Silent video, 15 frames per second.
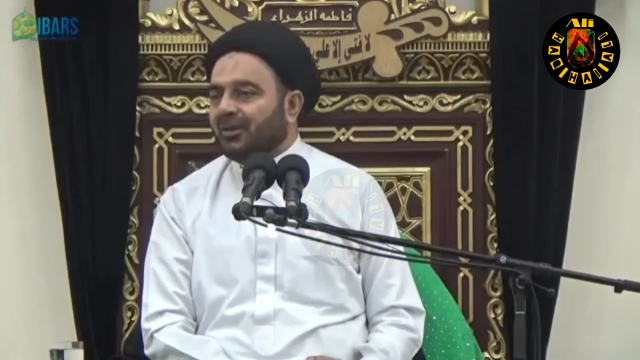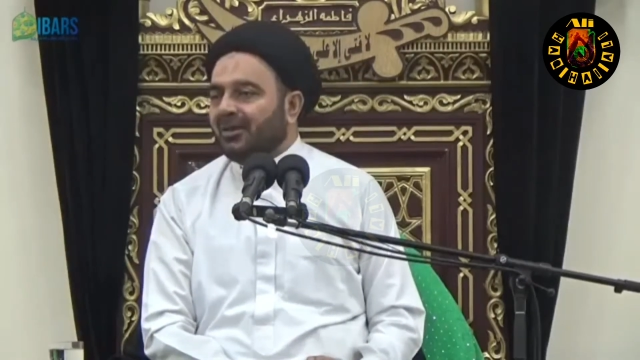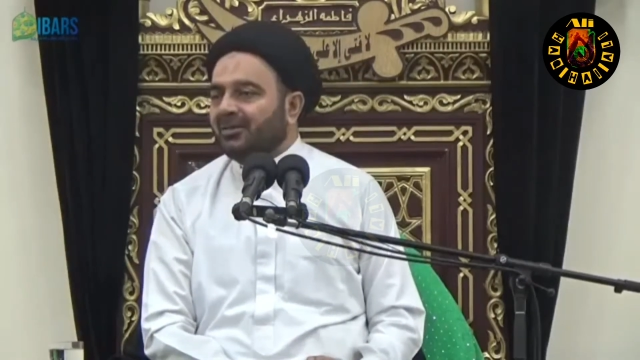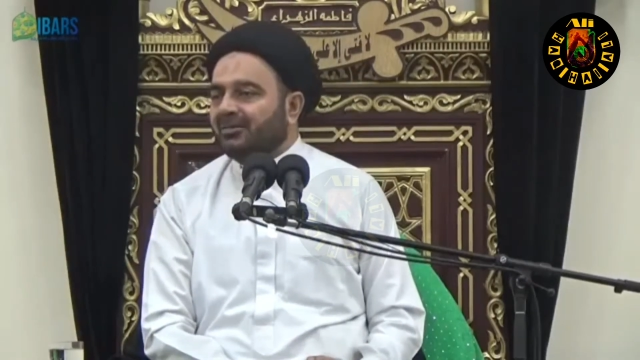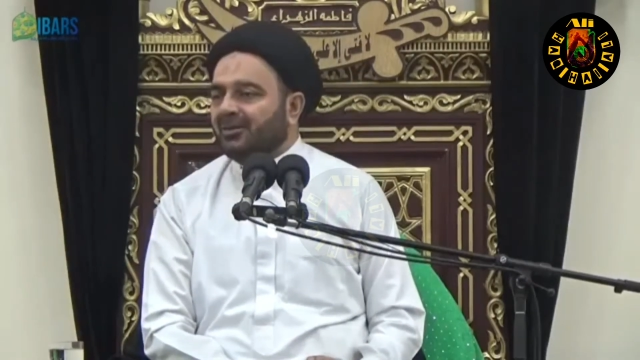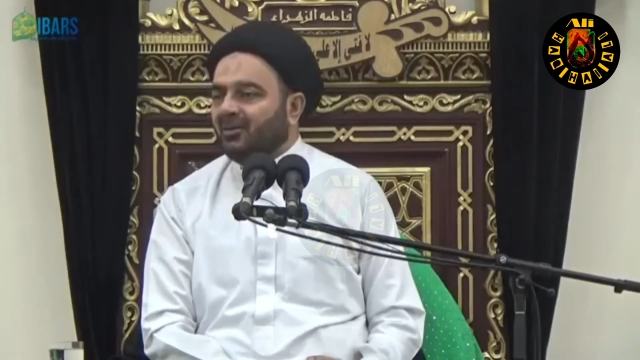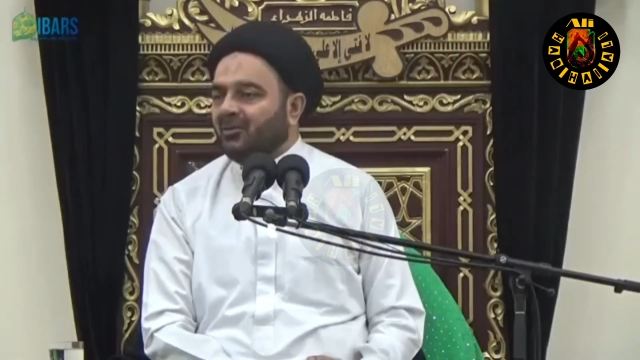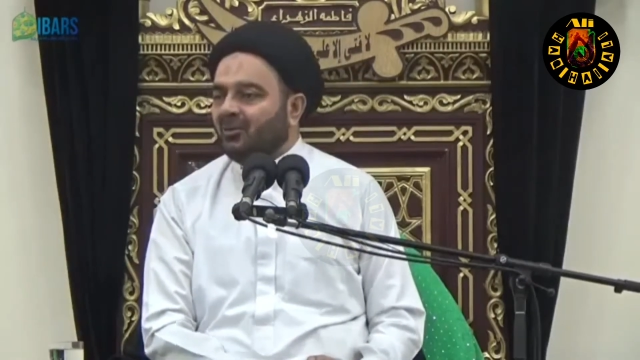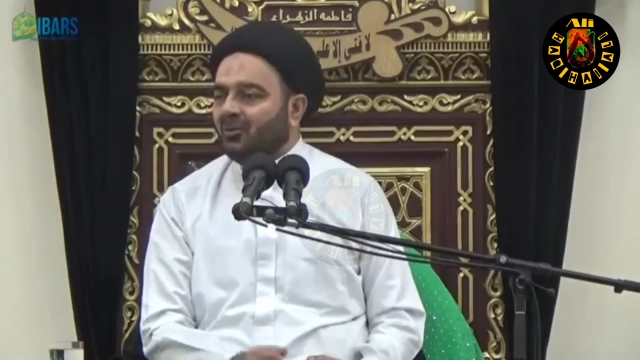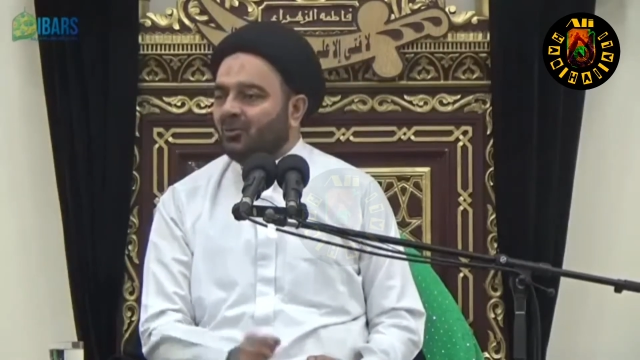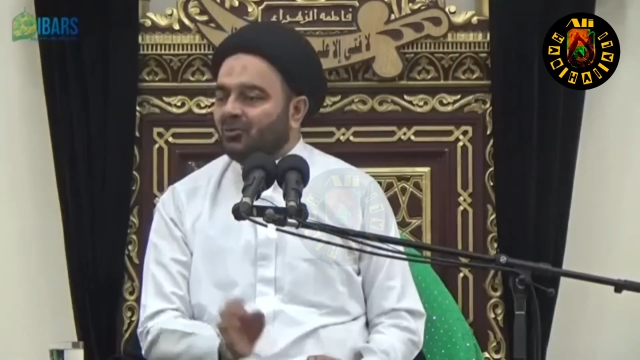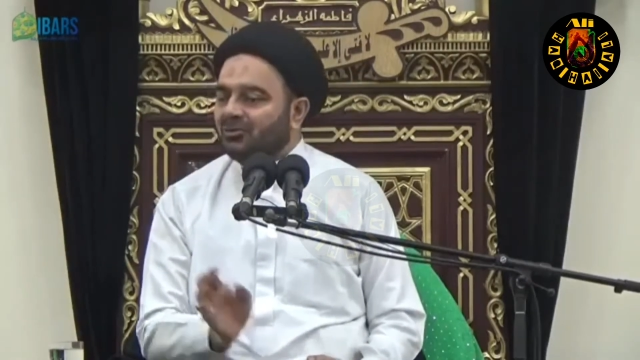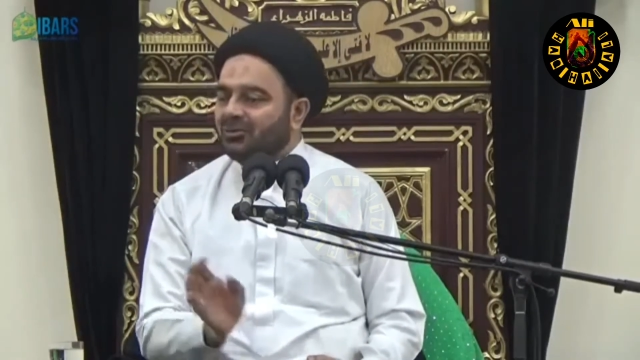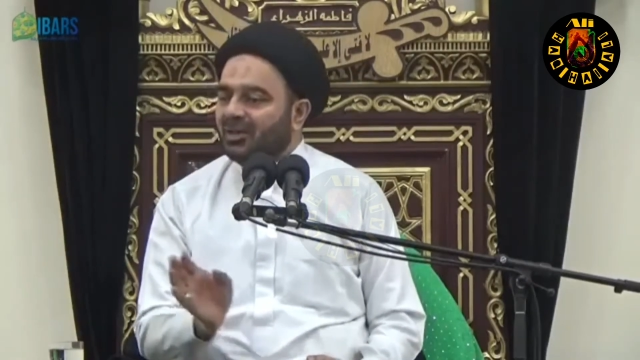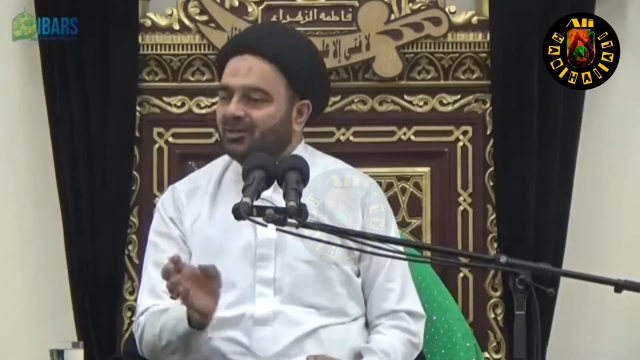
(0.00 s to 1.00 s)
कहता हूं
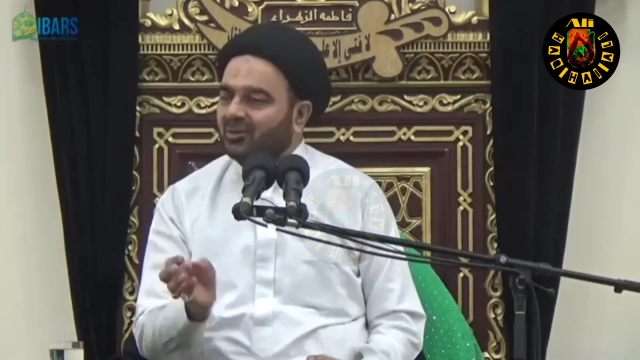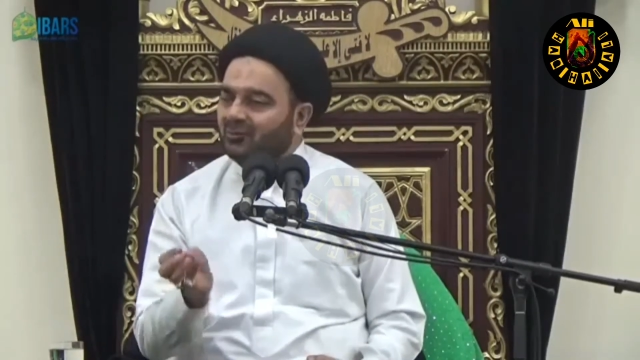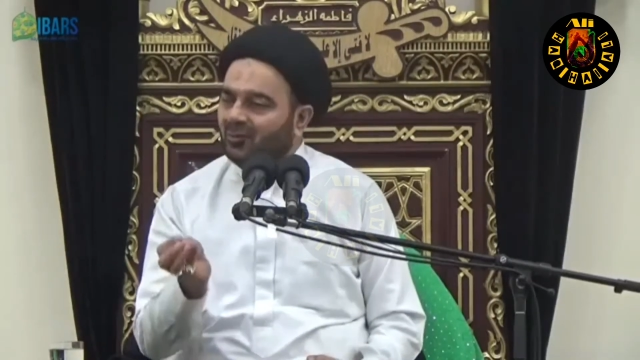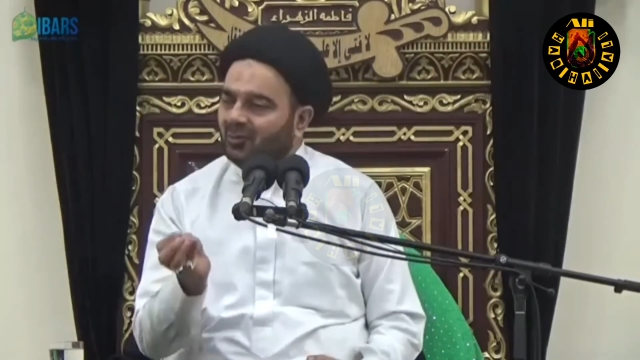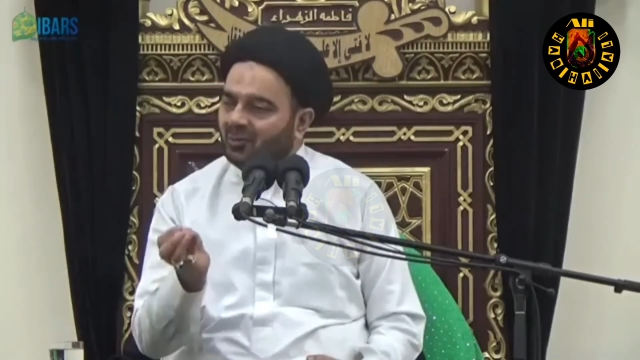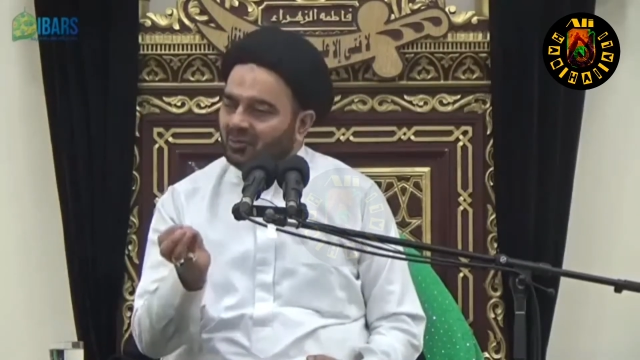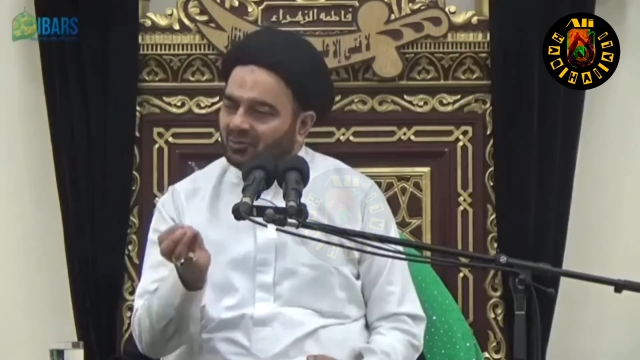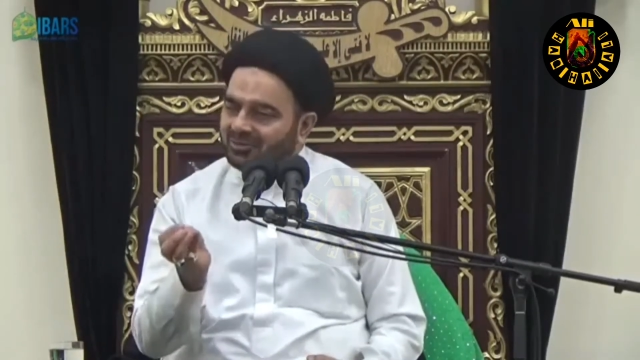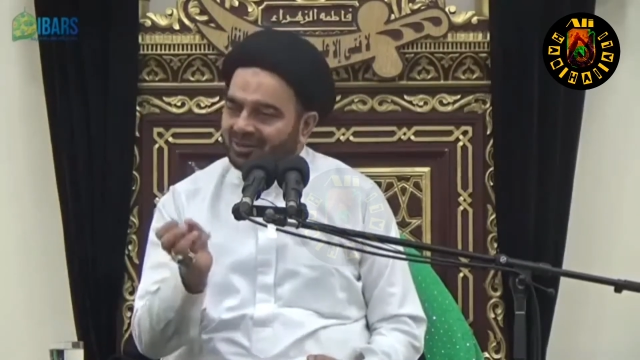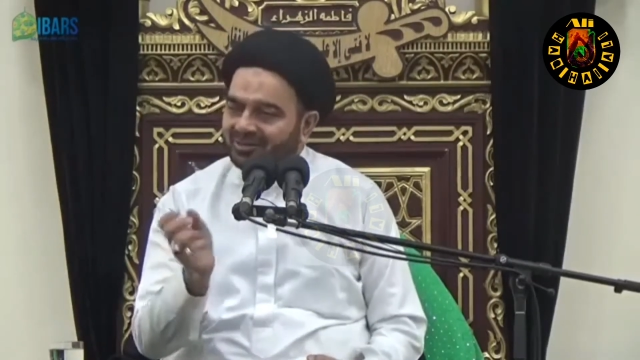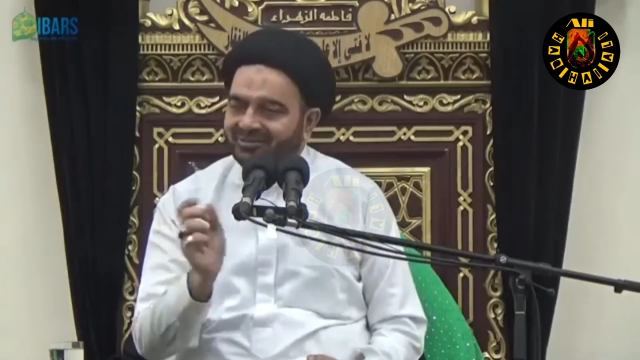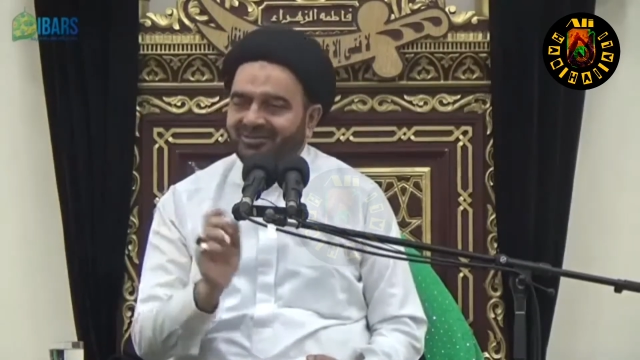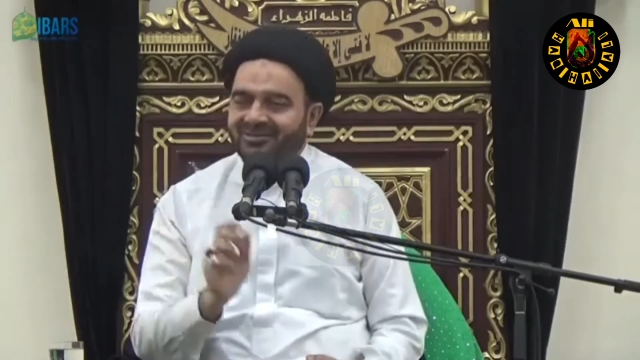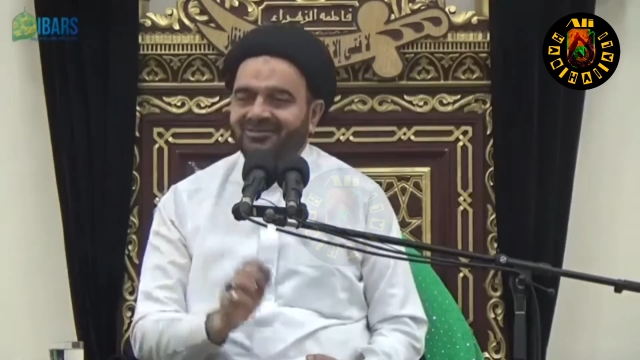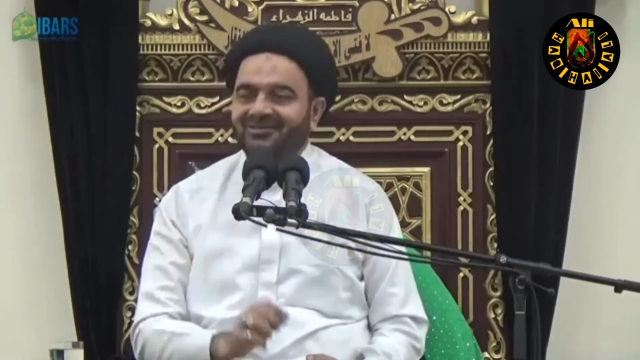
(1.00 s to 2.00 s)
हो जा तो वो हो
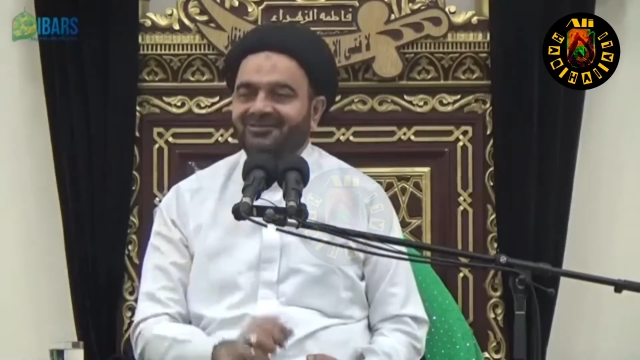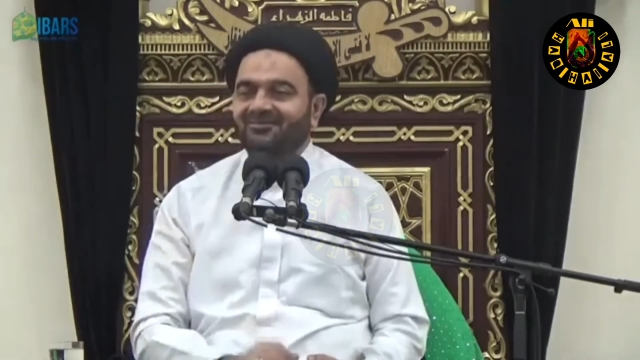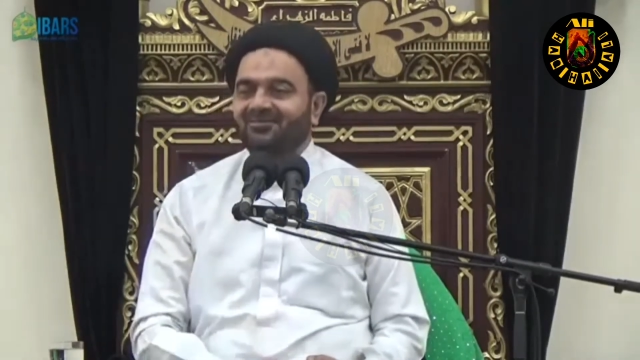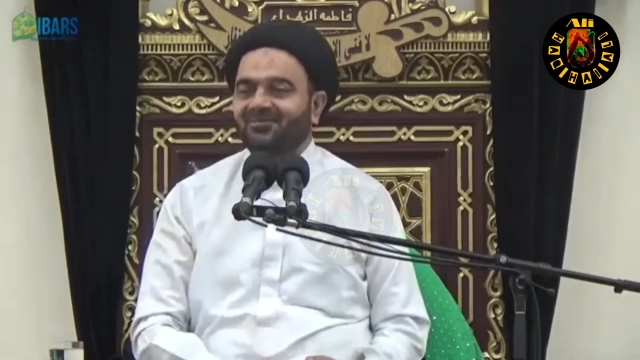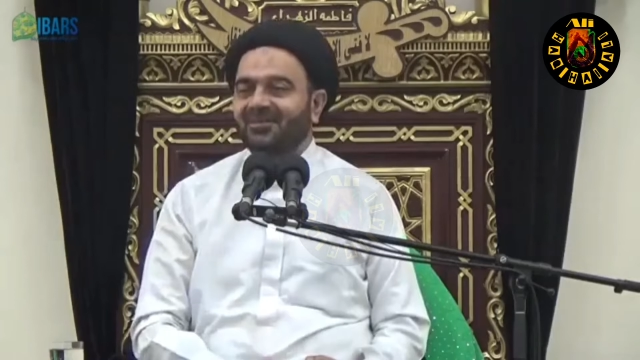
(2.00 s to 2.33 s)
जाता है